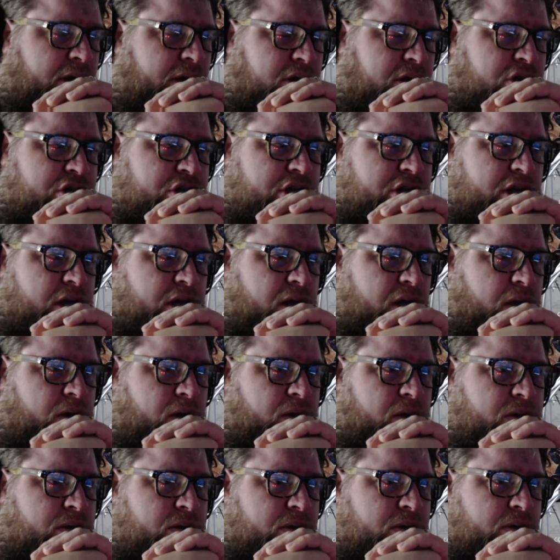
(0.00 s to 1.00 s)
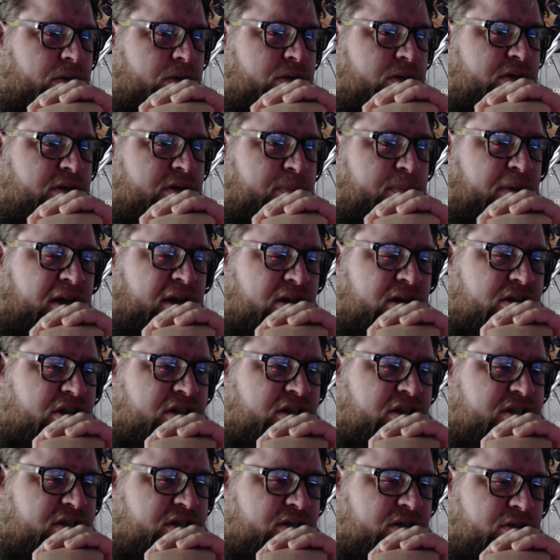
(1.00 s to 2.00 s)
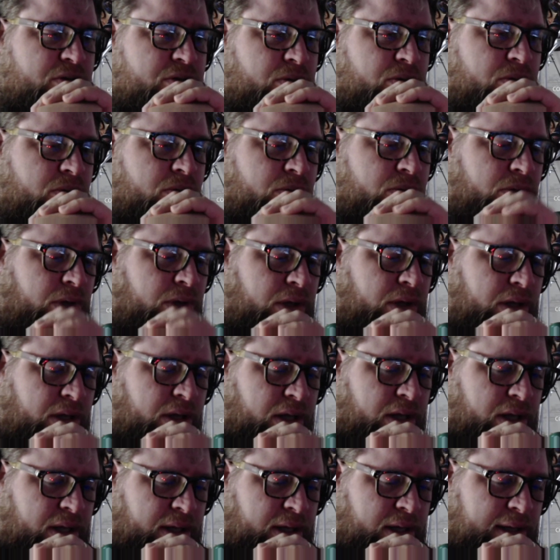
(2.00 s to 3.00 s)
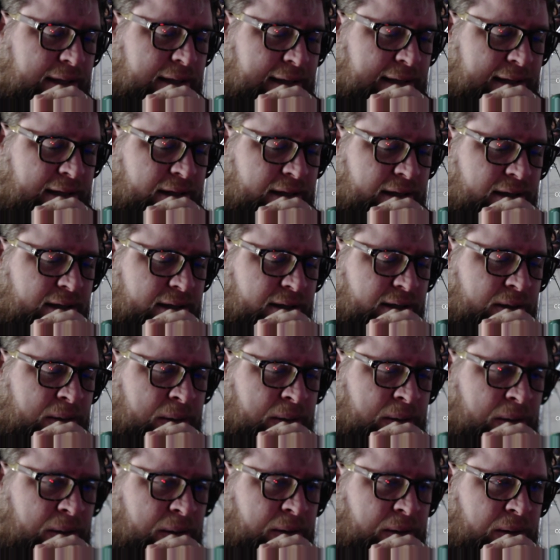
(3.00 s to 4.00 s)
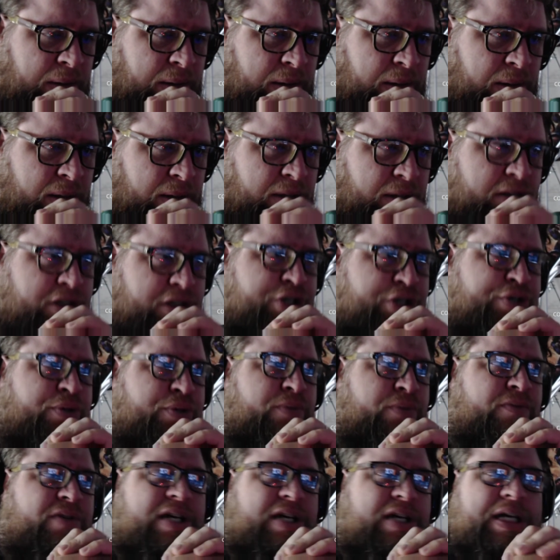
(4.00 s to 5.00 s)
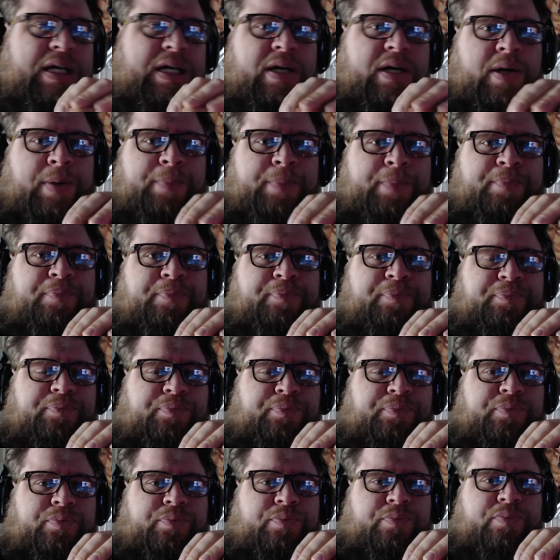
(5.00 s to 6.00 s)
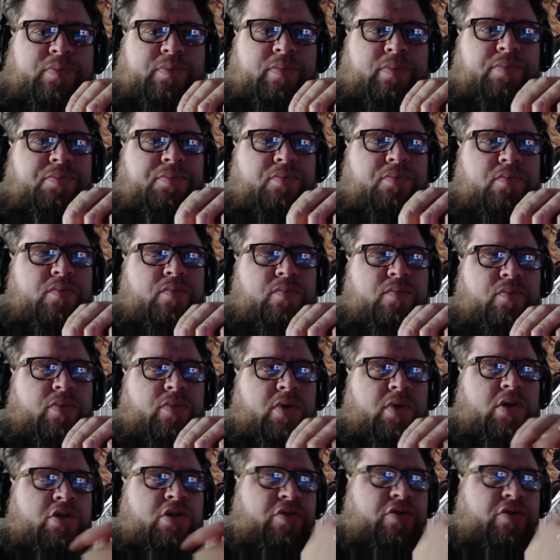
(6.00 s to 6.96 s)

Euh, j'ai pris une décision et, euh, je, vais, euh, je vais